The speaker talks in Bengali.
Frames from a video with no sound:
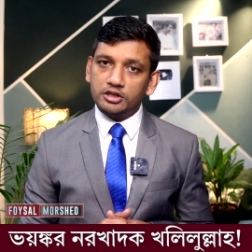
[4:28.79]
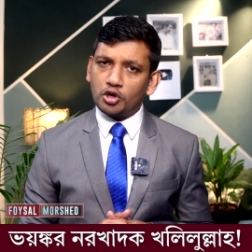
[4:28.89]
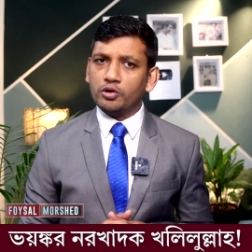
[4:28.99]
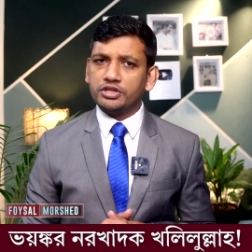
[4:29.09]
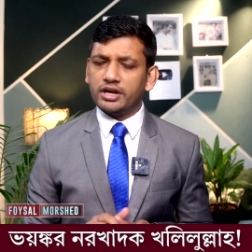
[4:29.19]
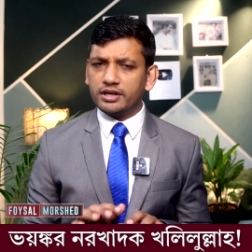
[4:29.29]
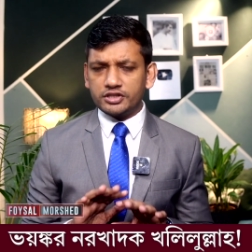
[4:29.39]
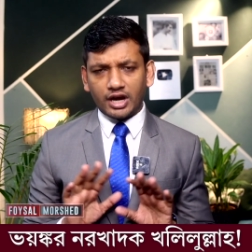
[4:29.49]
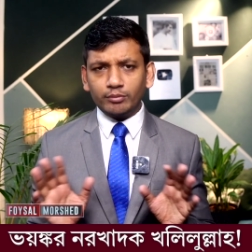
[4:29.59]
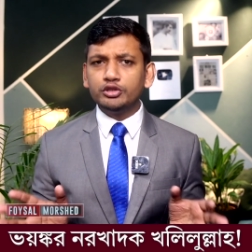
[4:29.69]
সংসারের
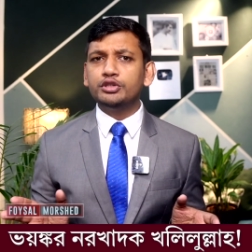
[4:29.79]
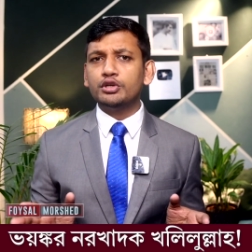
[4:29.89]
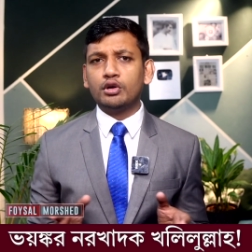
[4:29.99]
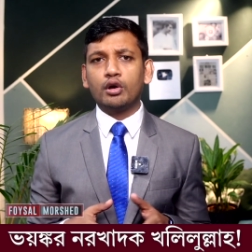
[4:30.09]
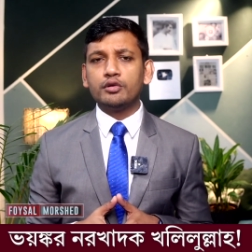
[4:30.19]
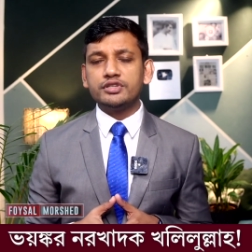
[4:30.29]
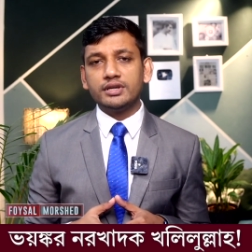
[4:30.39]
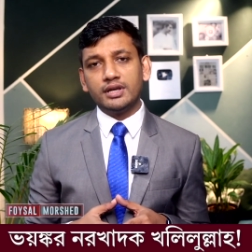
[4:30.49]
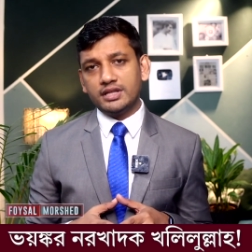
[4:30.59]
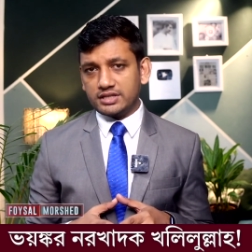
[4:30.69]
যাবতীয় খরচ
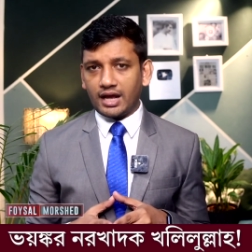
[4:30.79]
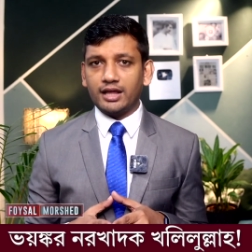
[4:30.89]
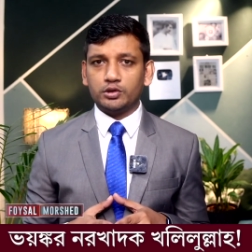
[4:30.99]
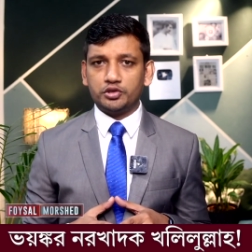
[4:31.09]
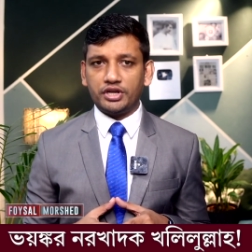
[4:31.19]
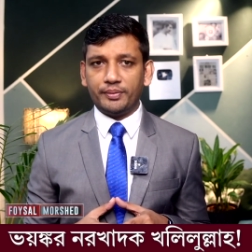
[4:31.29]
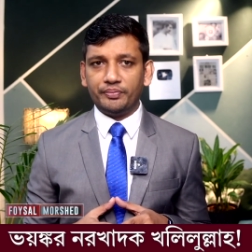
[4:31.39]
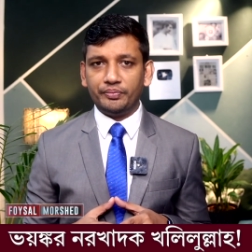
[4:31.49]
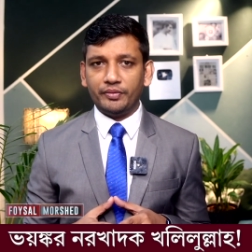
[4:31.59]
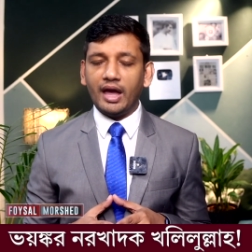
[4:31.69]
চালাতো সে
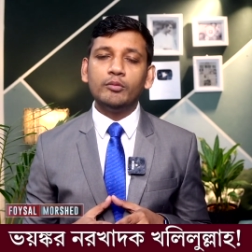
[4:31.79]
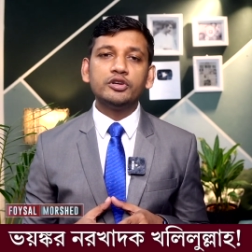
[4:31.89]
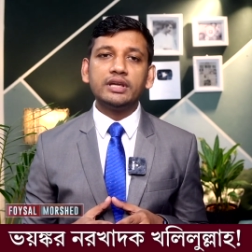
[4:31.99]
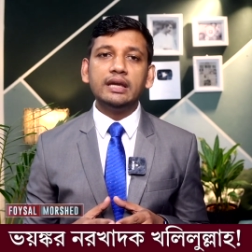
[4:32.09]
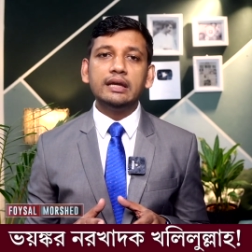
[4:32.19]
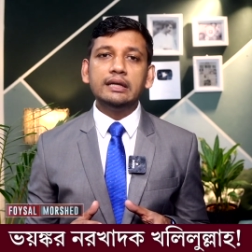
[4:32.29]
এমনকি